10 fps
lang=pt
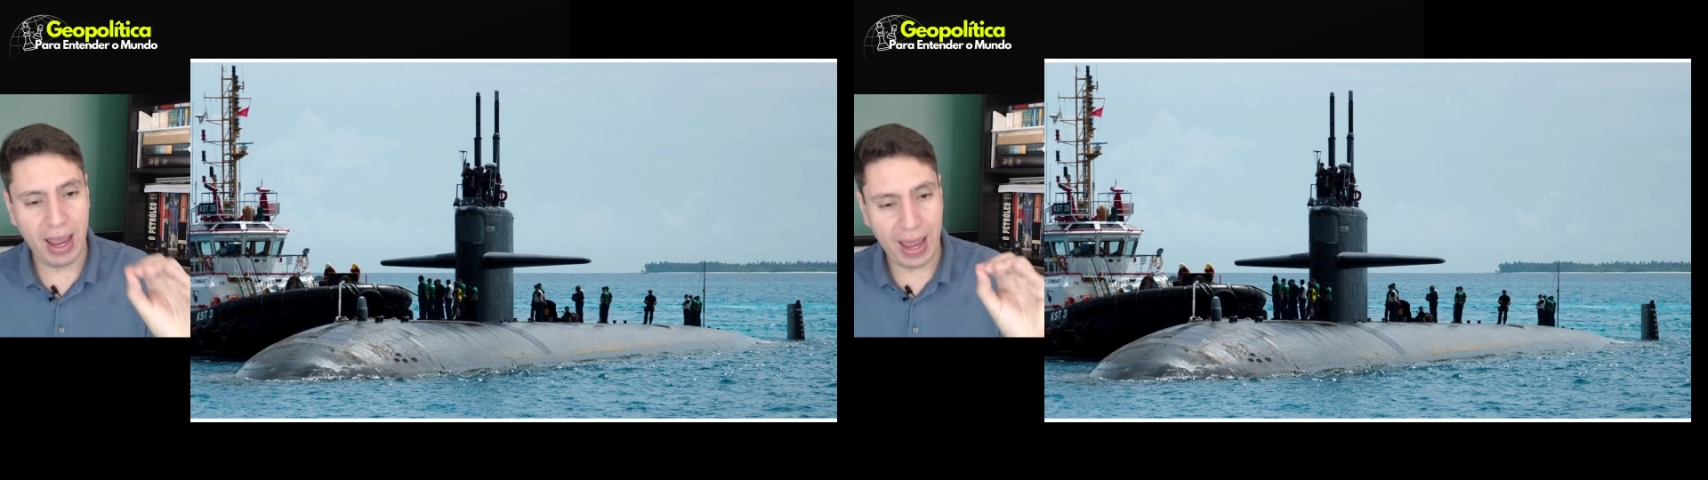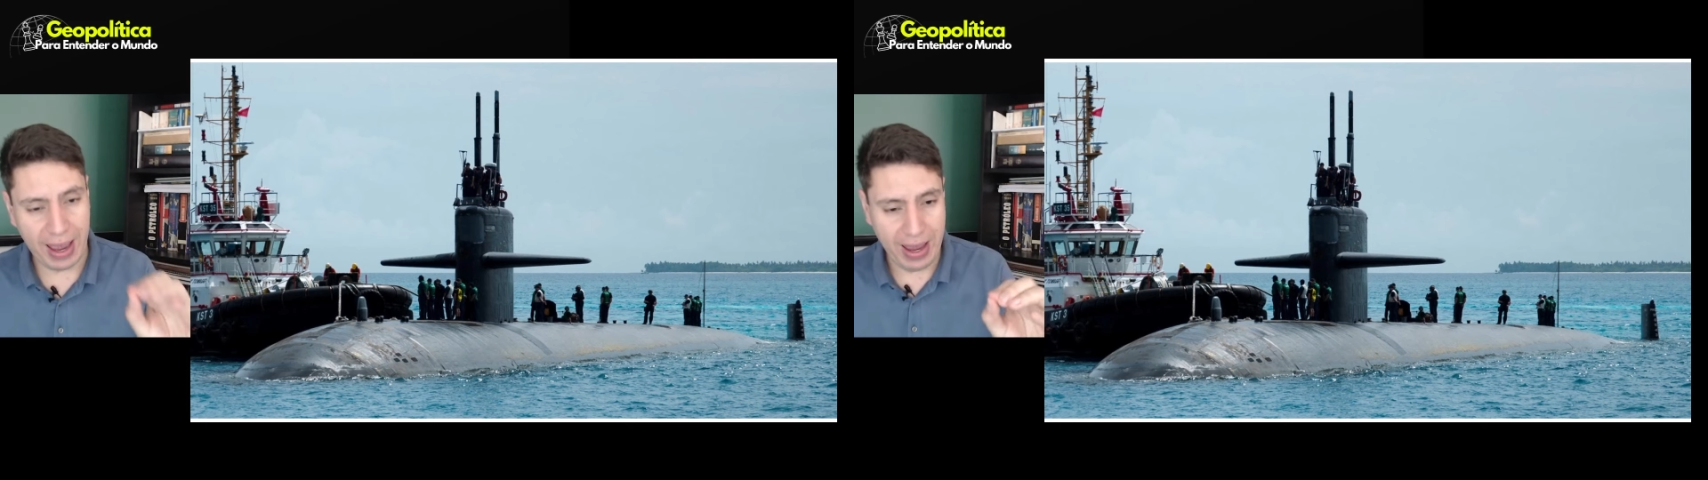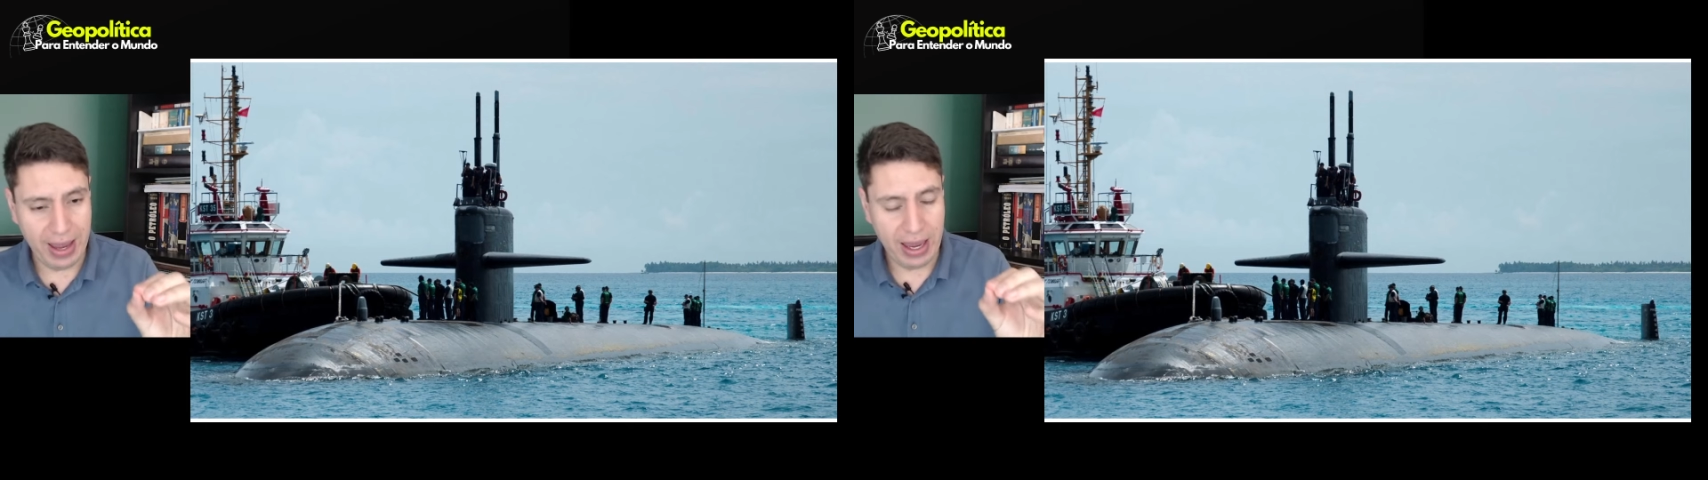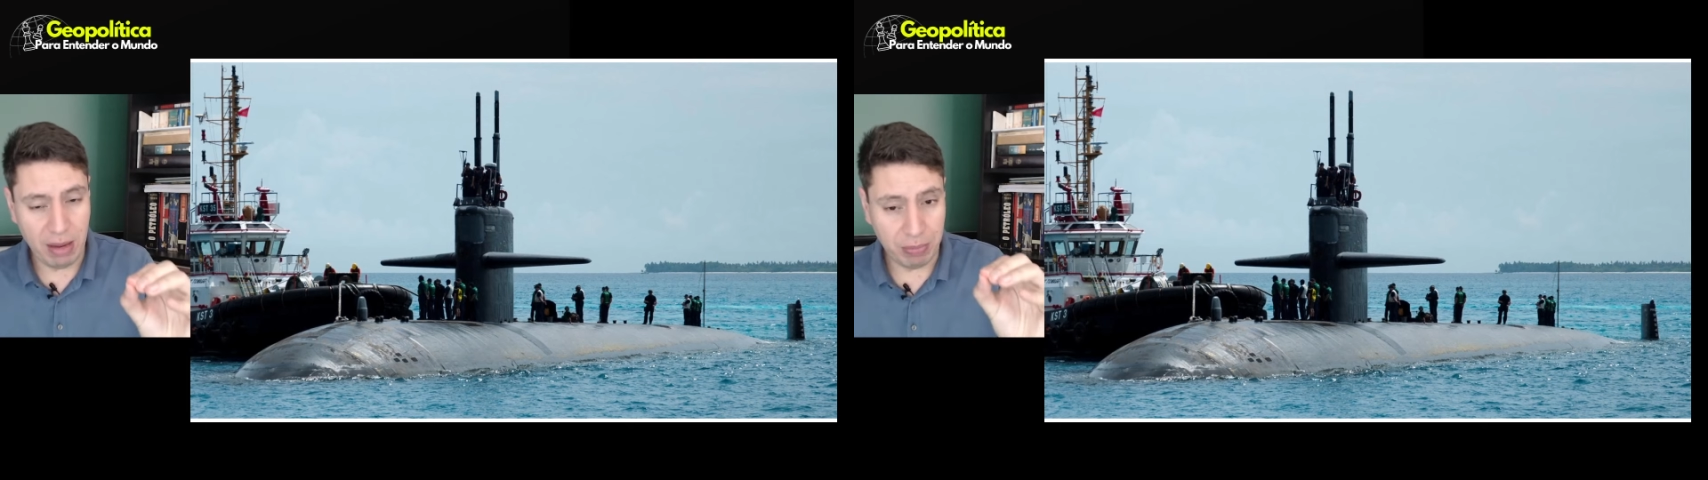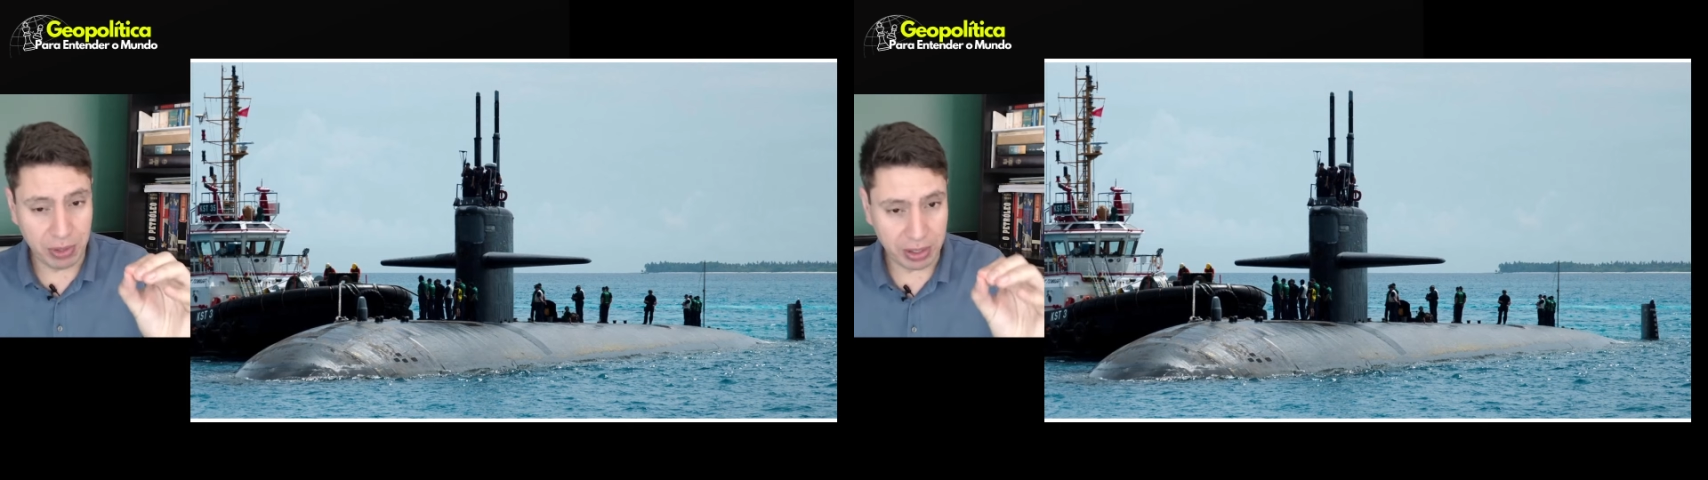é
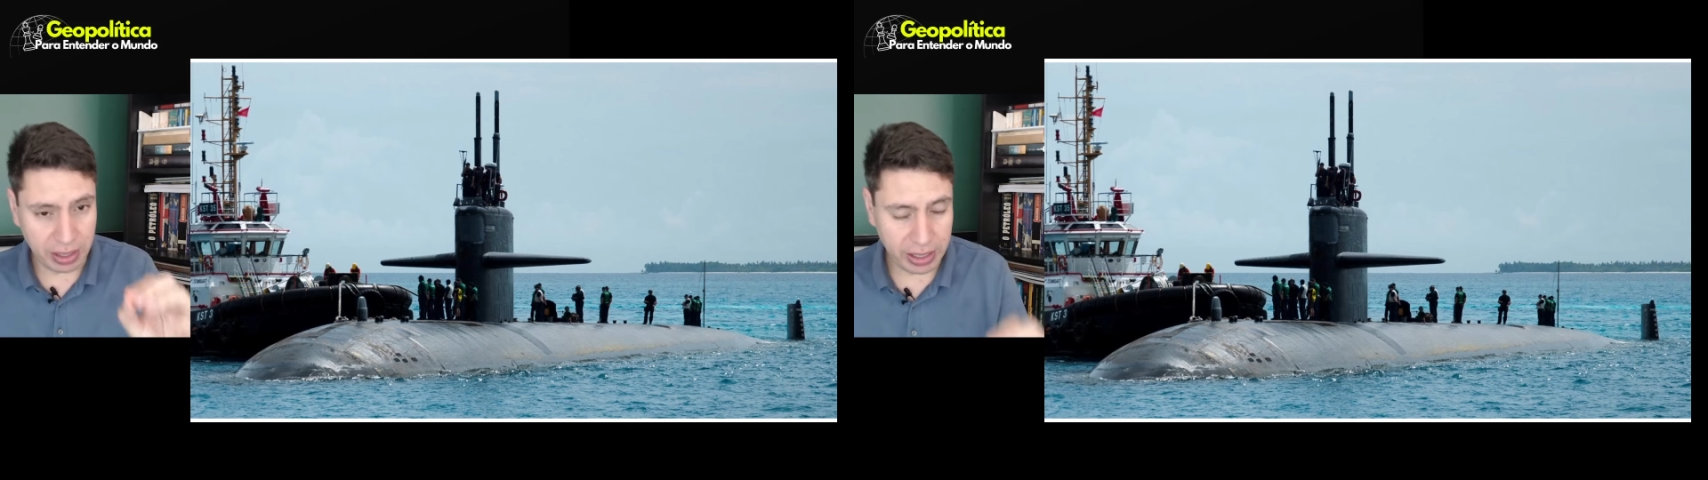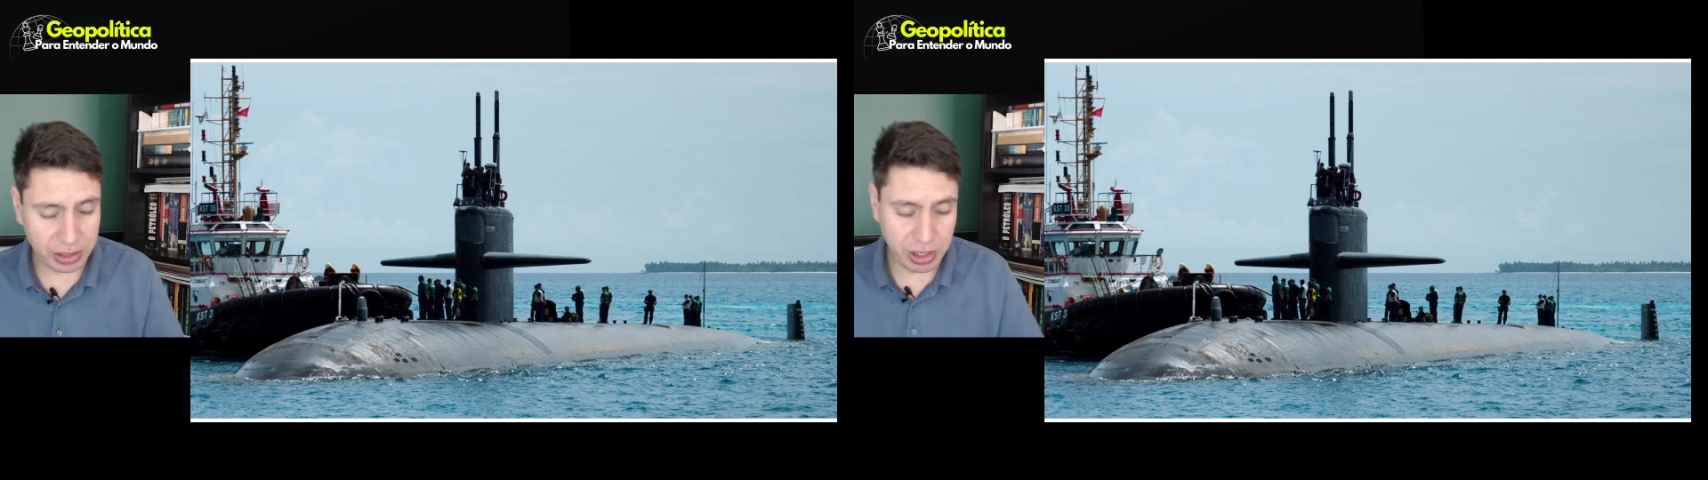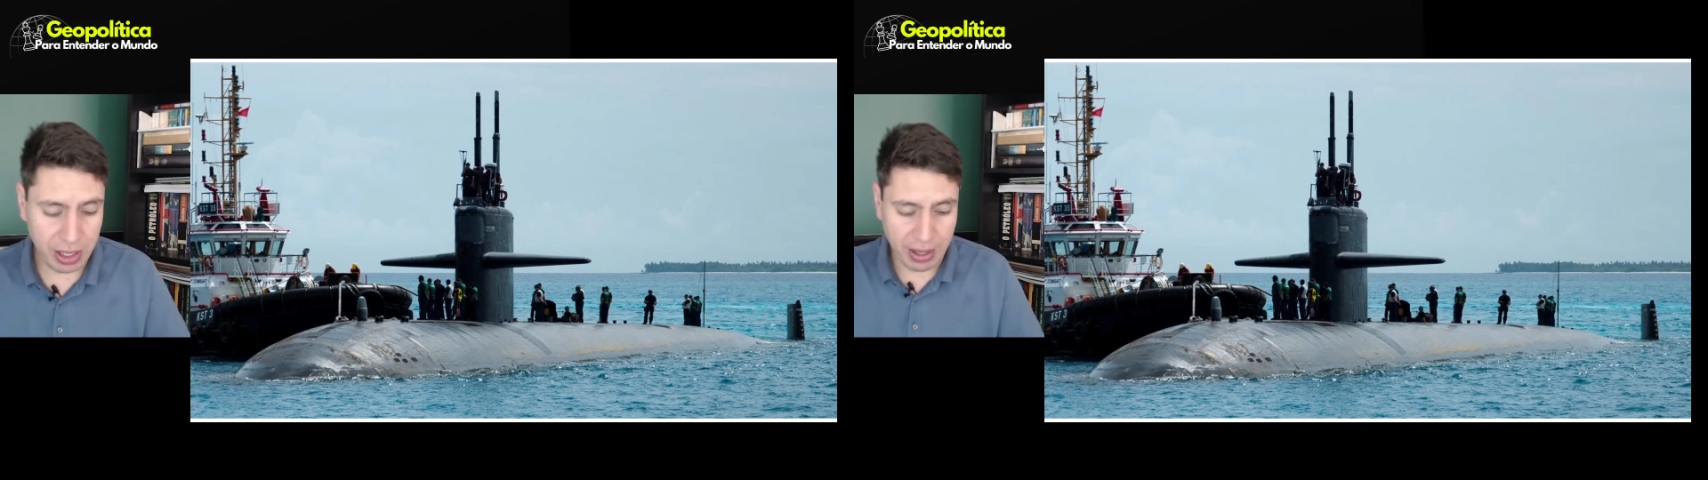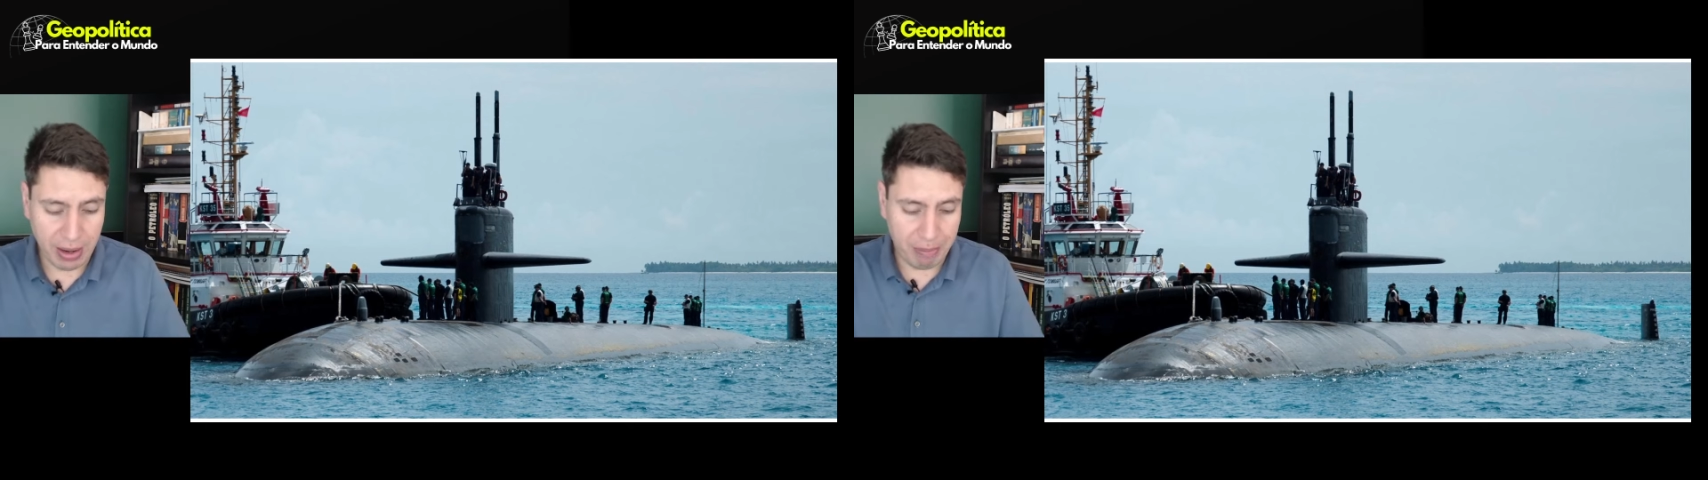importante